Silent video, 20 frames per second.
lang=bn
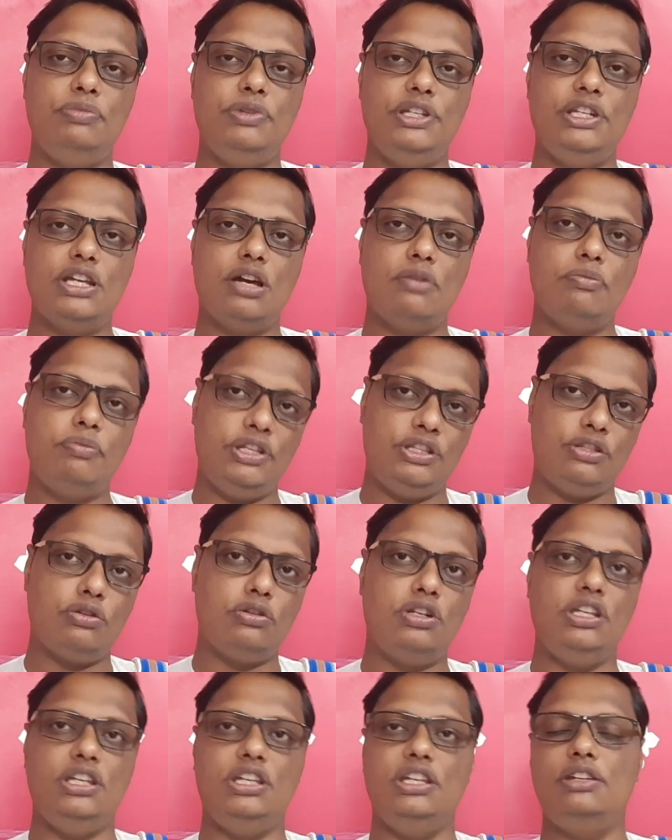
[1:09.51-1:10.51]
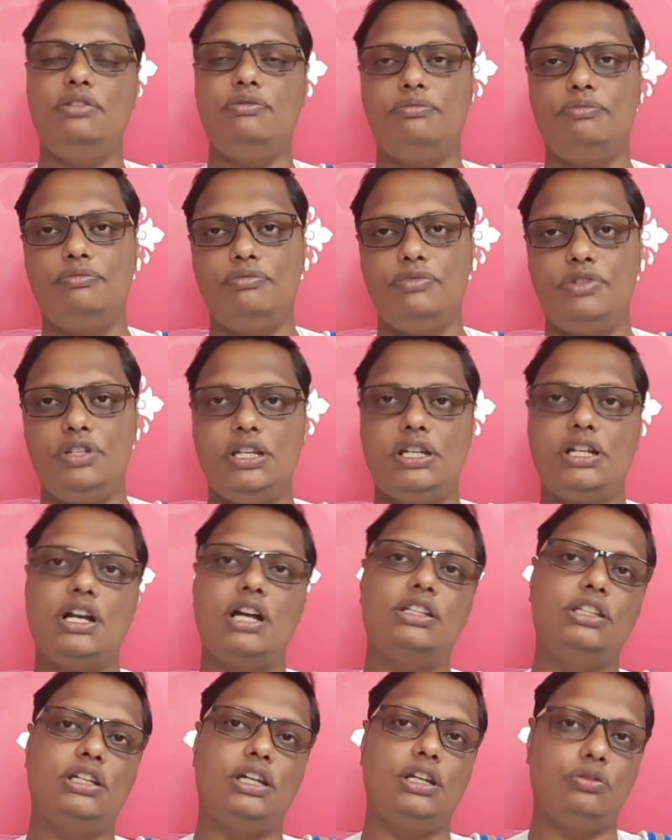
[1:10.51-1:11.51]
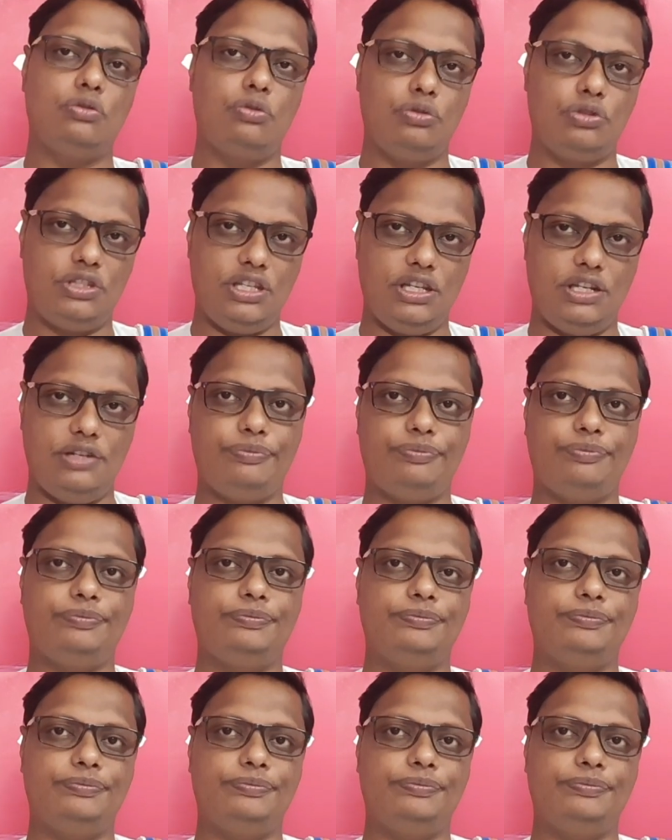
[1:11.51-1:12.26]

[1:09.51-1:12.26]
বিনা বেতনে শিক্ষাদান করতেন